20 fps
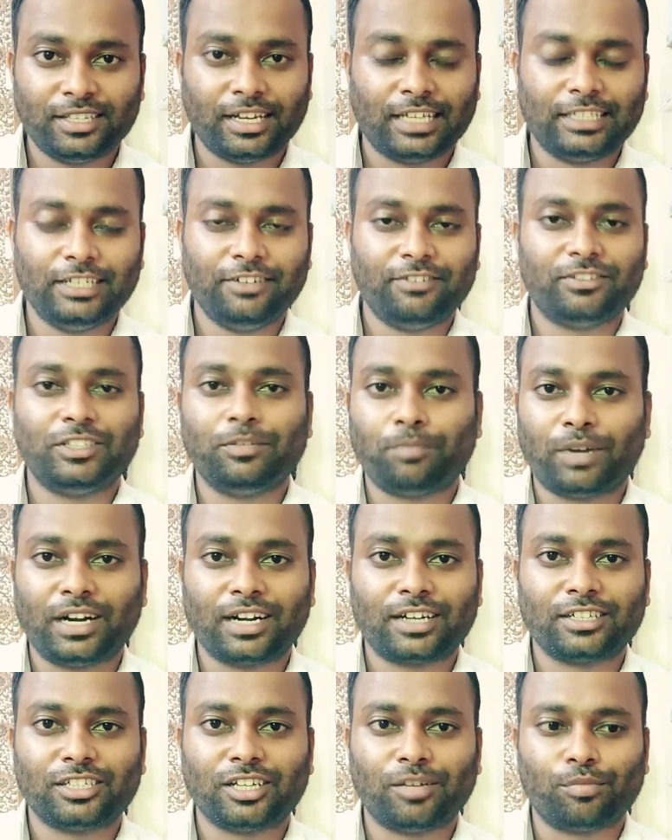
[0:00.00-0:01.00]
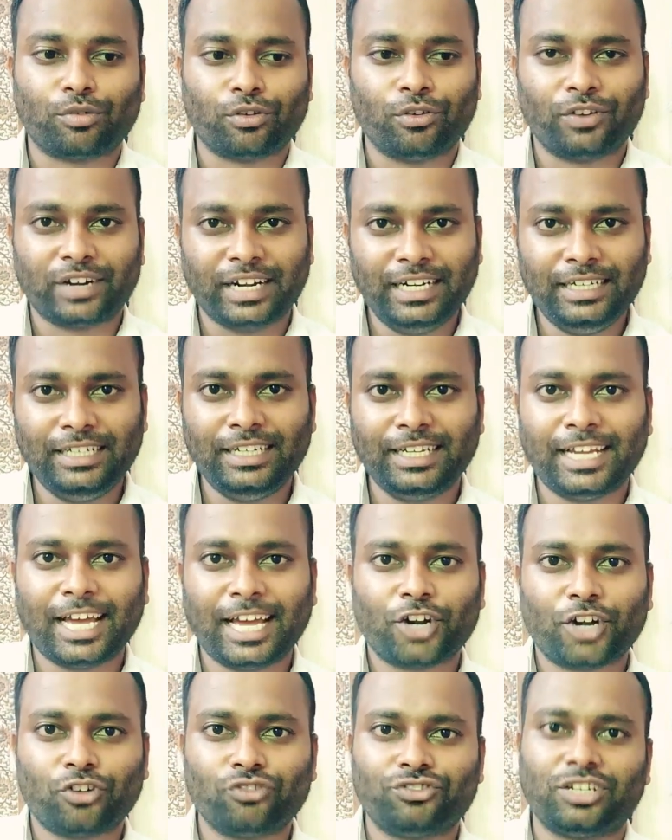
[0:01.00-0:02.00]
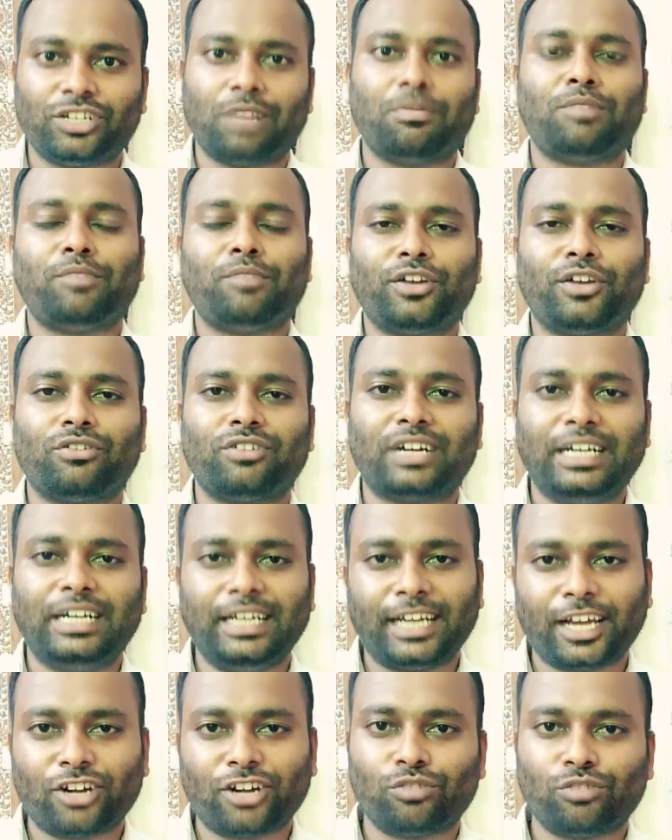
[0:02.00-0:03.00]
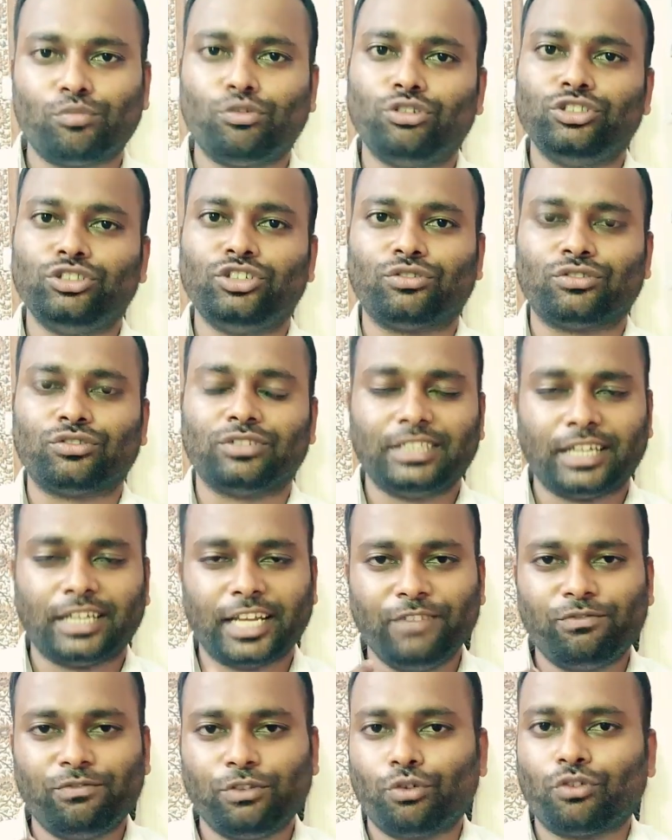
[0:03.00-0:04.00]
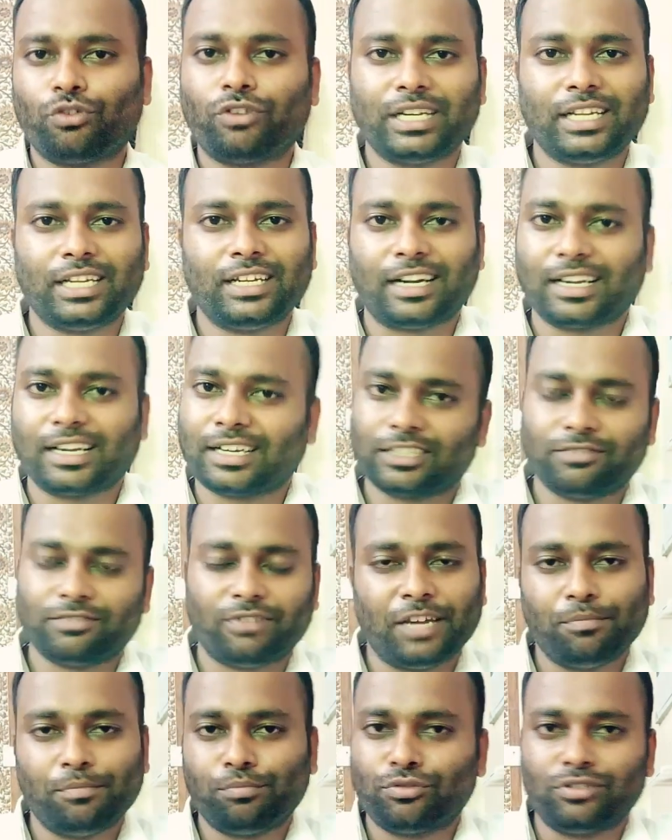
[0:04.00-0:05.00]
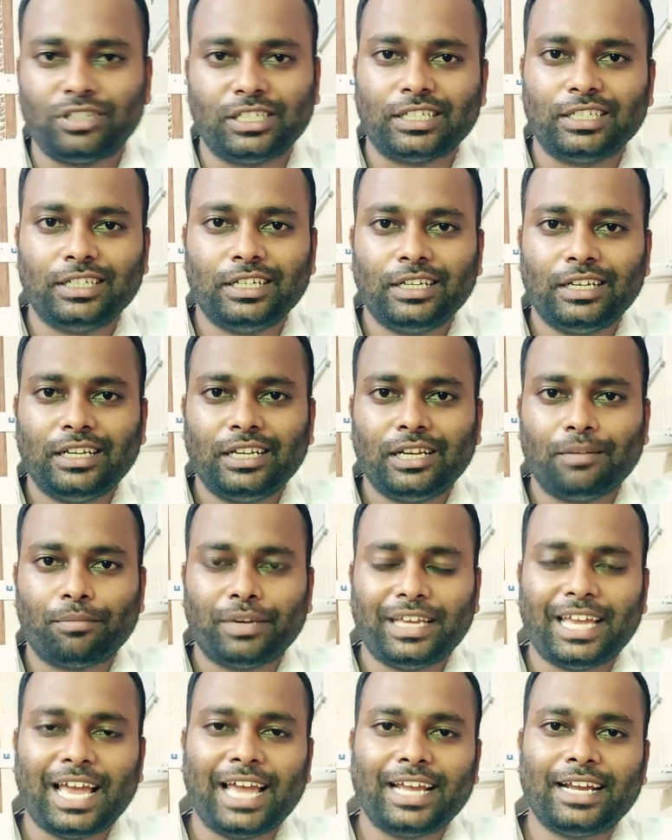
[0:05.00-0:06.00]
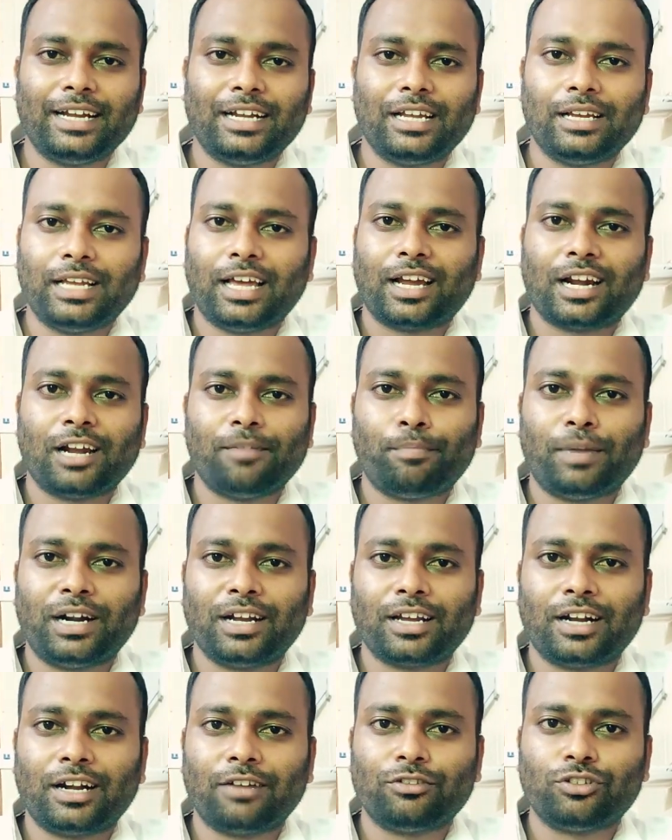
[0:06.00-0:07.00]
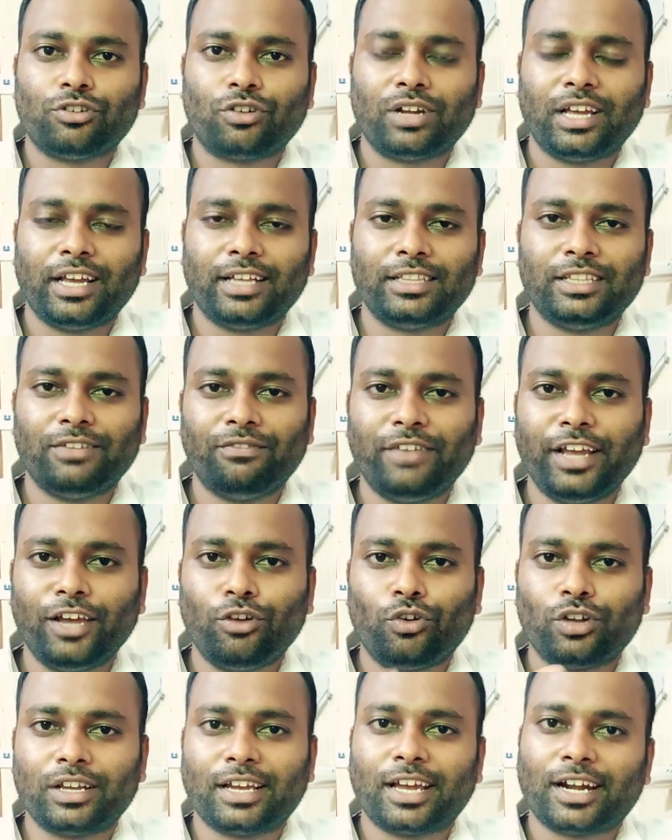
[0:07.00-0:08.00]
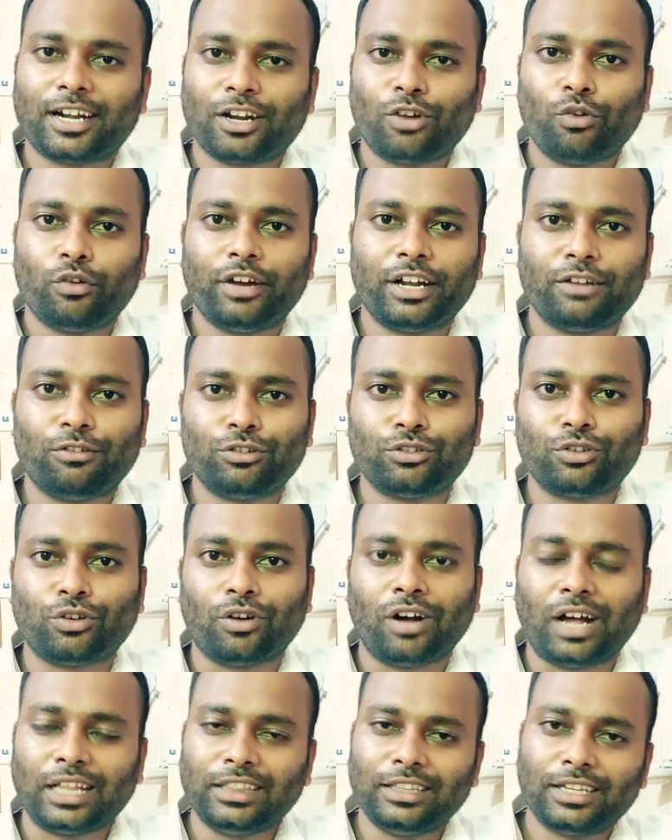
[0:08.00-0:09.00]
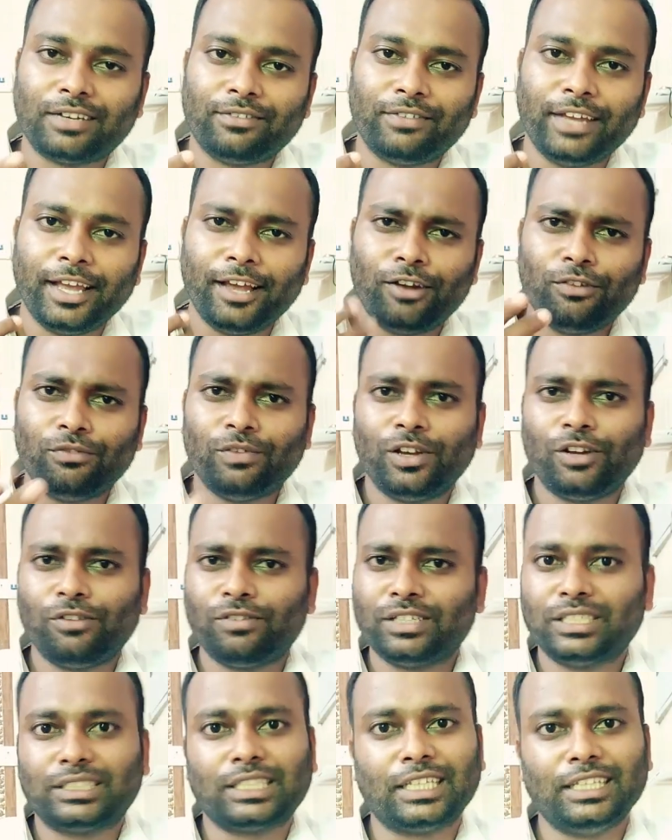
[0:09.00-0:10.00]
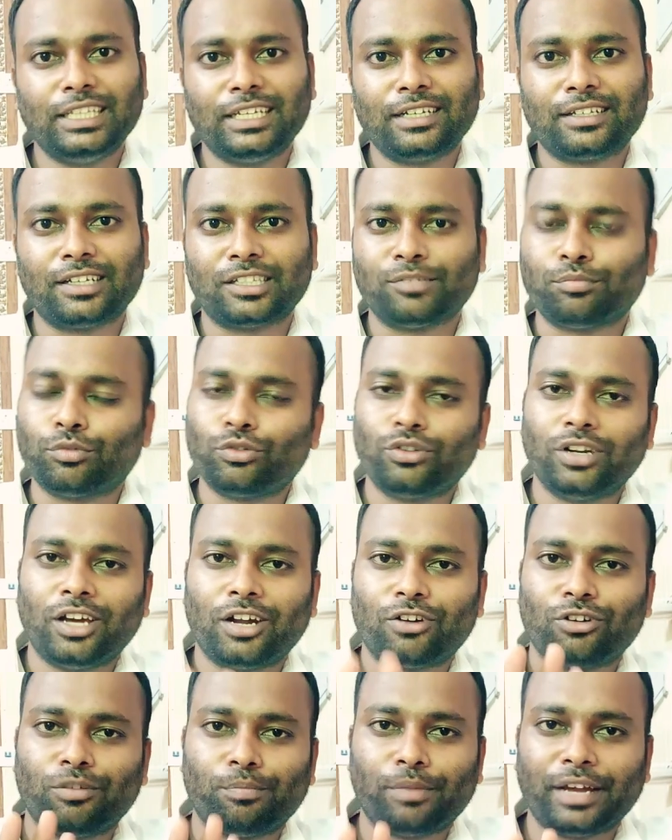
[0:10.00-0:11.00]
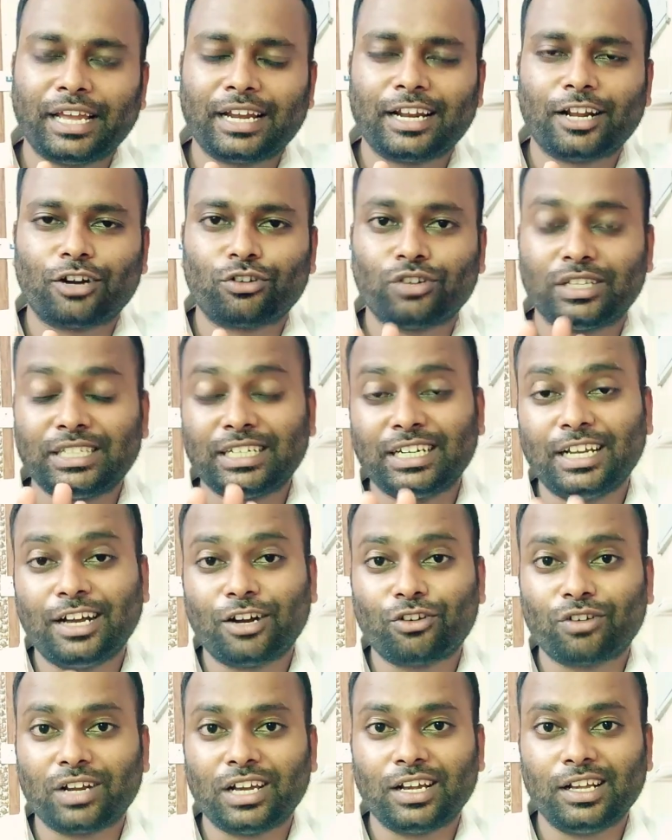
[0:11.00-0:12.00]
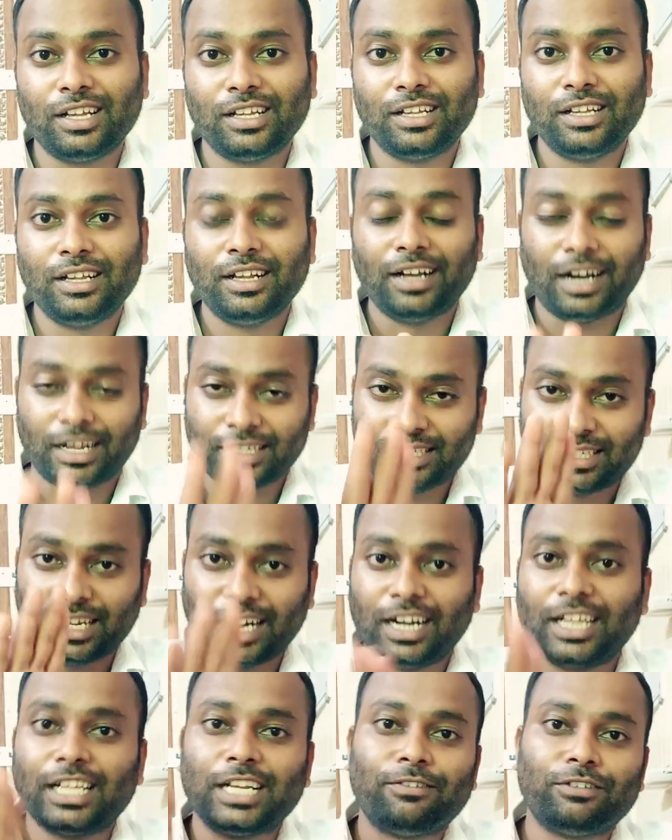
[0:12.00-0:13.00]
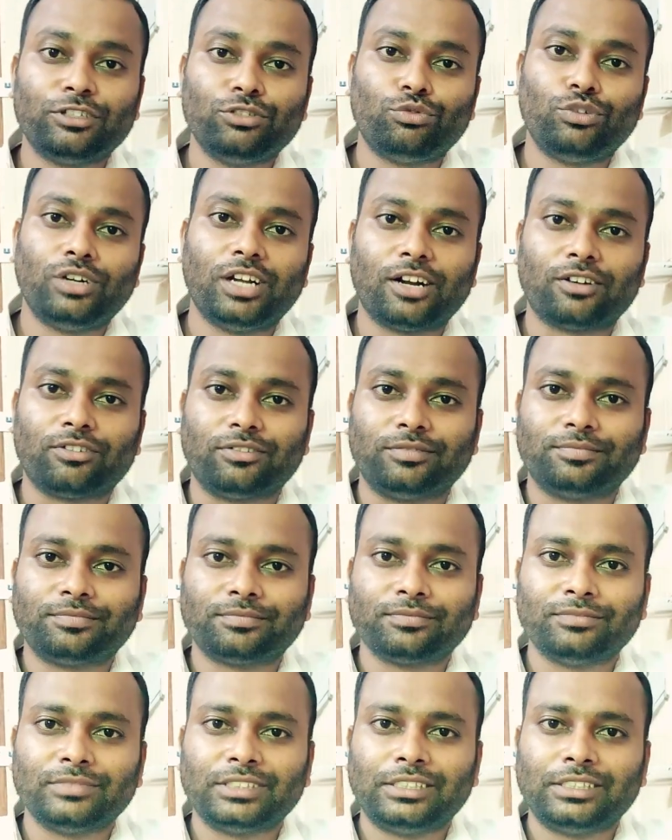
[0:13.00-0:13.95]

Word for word: பேசி அதே வந்து பழகினதுக்கப்புறம் ரெண்டு கேரக்டரும் சமமாயிரும் ரெண்டு கேரக்டரும் மோதிக்கும் இது லைஃப்பில் ஒரு வாட்டி நடக்கிறது வாய்ப்பு உண்டு இப்போ என் கிட்ட யாருன்னா பழகிறான்னு வச்சுக்கோங்களேன் இந்த வேலோட கேரக்டர் அவங்ககிட்ட வந்துடும் அந்த வேலும் வேலும் வந்து சந்திக்கிறது அது பொண்ணாக இருக்கட்டும் பையனாக இருக்கட்டும் அது என்ன ஆகும்னா அது சண்டை தான் வந்து உண்டாகும்